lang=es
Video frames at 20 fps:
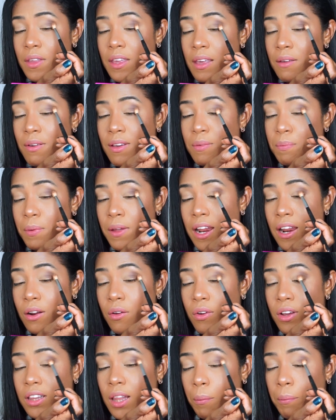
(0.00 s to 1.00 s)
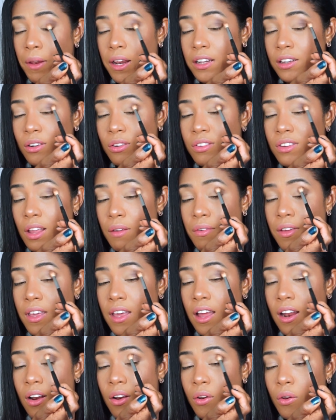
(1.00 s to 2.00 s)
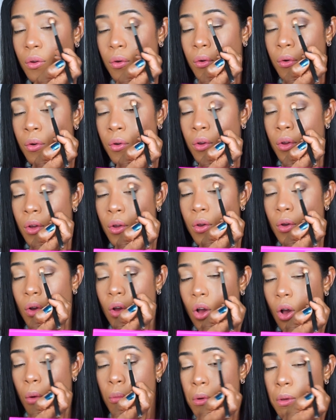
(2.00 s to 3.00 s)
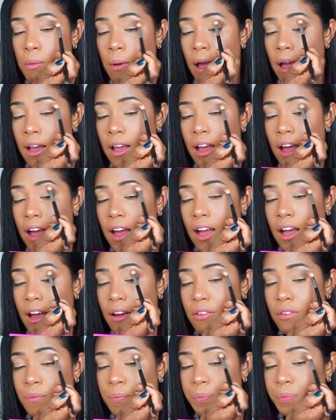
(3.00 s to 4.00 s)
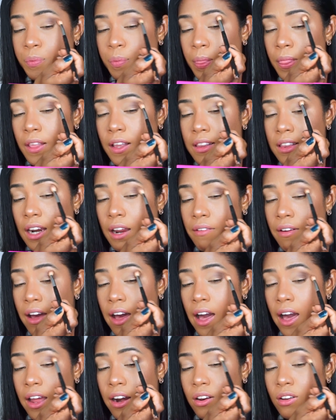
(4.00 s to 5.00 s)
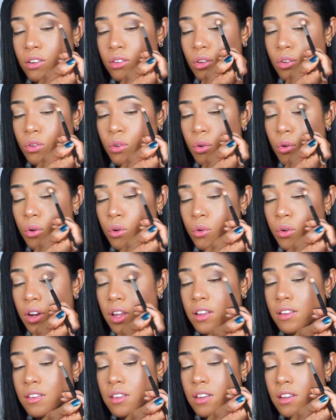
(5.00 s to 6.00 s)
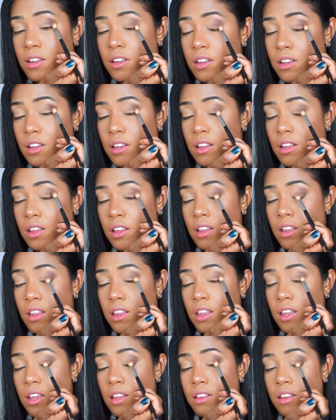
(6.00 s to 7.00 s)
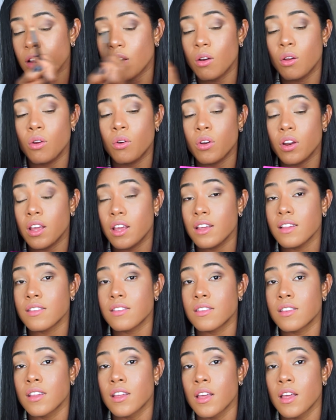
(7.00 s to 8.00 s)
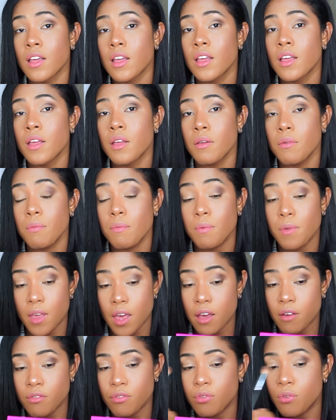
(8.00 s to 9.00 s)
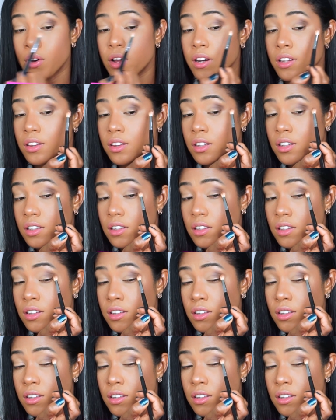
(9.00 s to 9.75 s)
iba a esperar con esta paleta. No sabía lo, cómo iban a trabajar estos colores. Y este color es bien fuerte.